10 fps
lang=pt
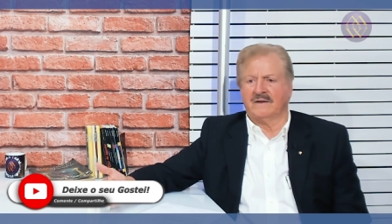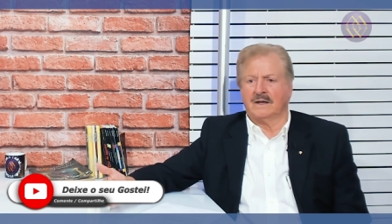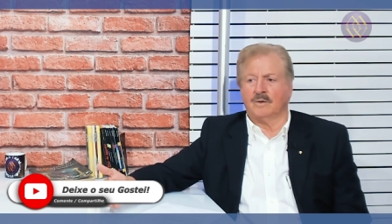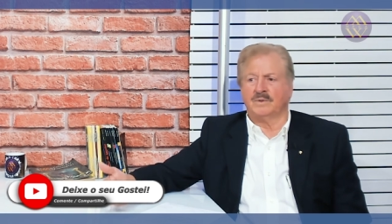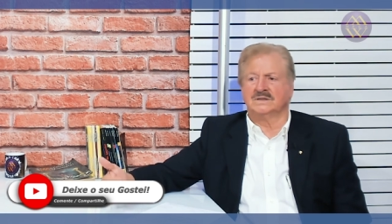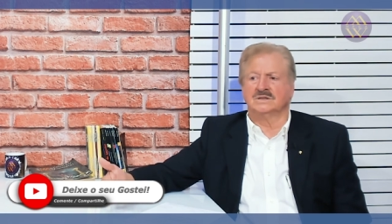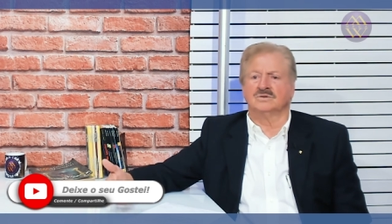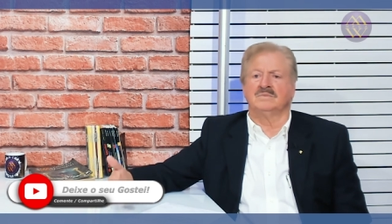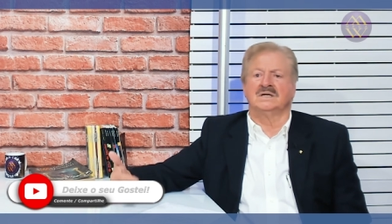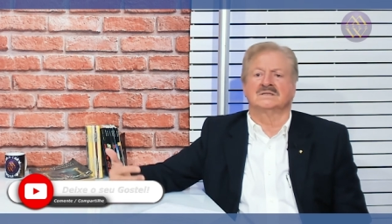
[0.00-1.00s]
Eu
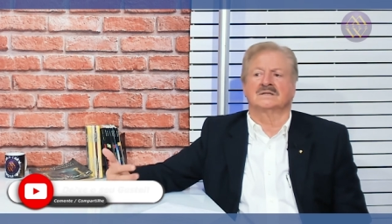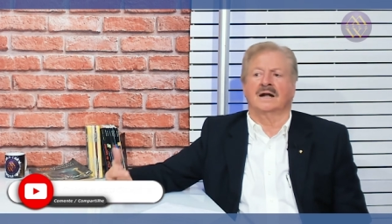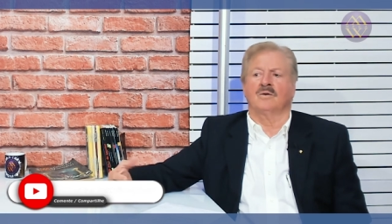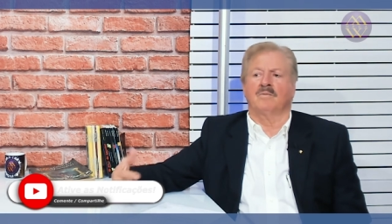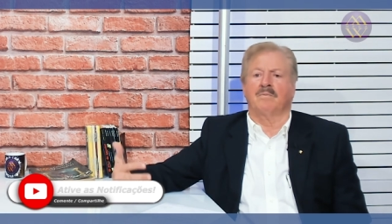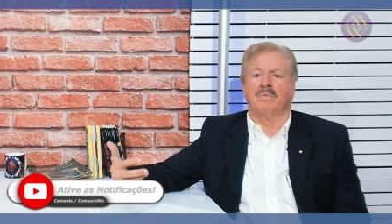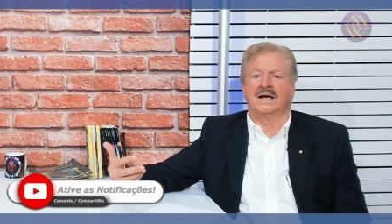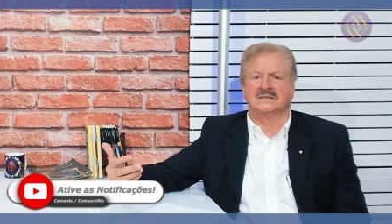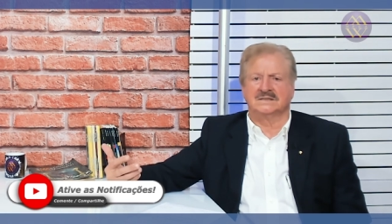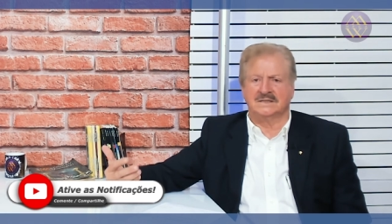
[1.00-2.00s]
preciso ministrar um
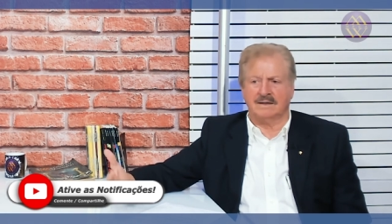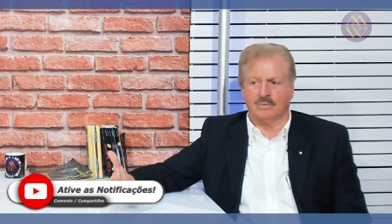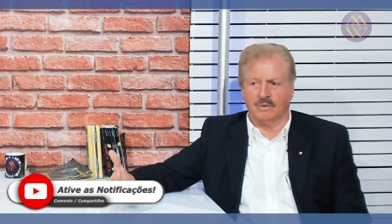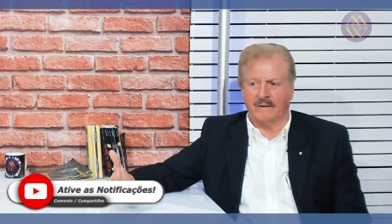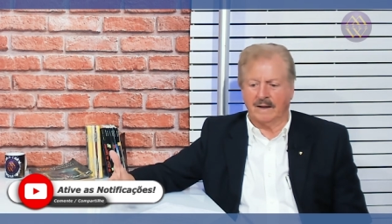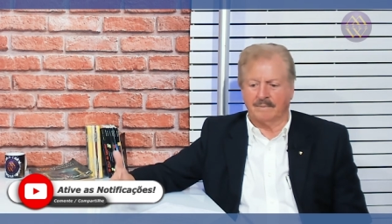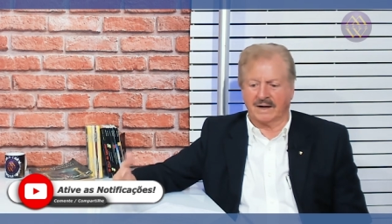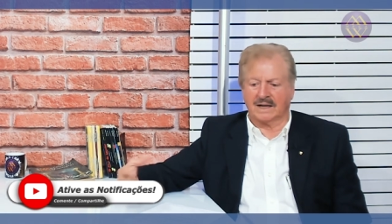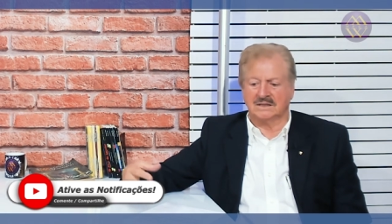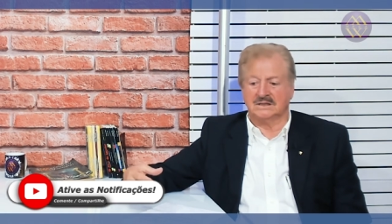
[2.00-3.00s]
placebo para
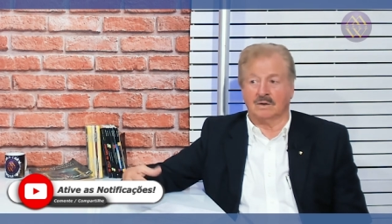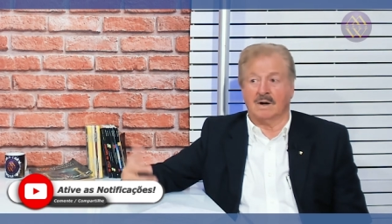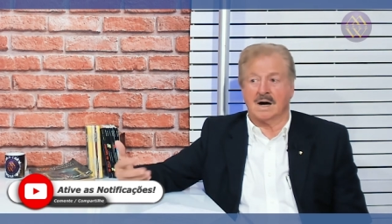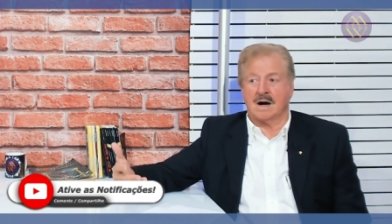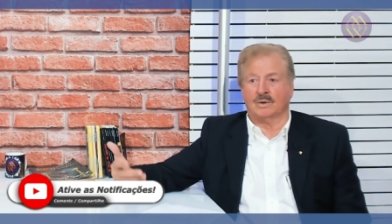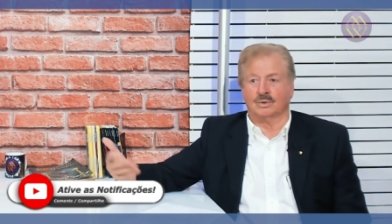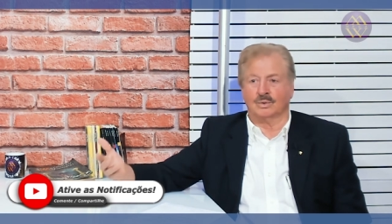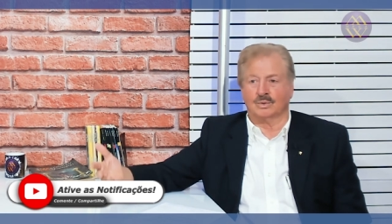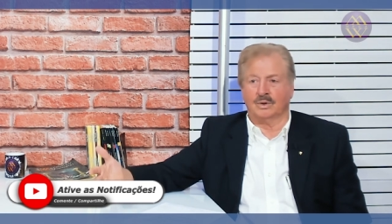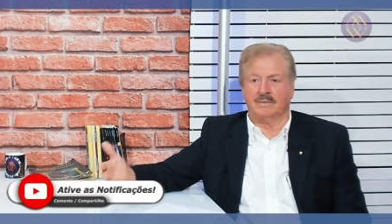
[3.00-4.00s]
que eles digam: ah, o
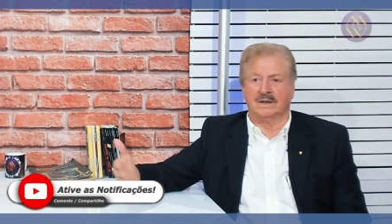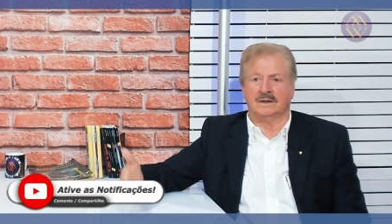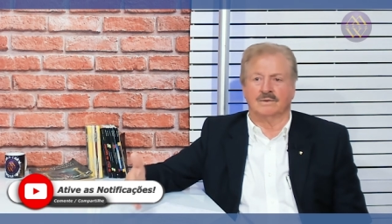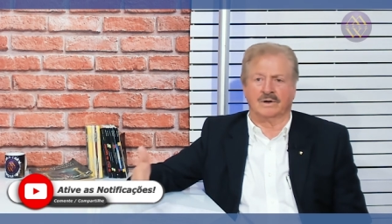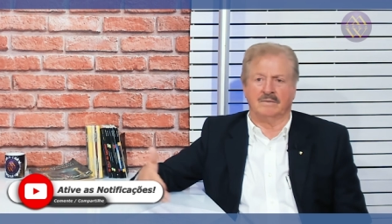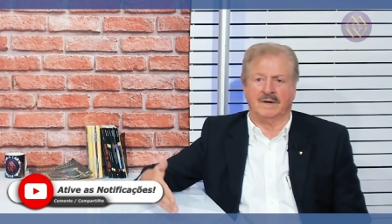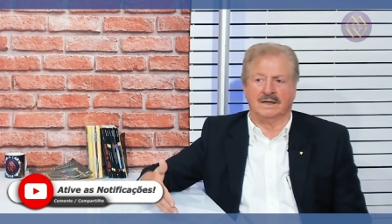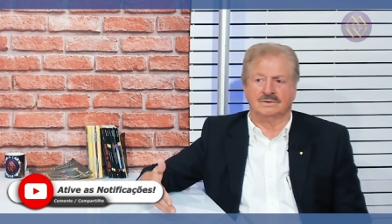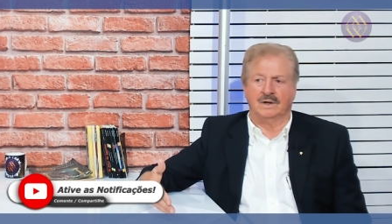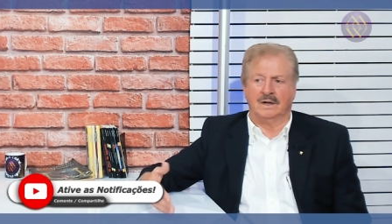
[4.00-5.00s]
doutor me deu um
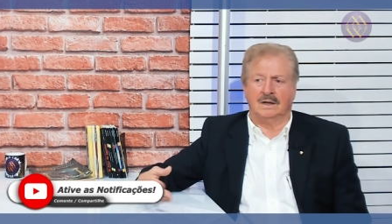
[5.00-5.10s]
remédio.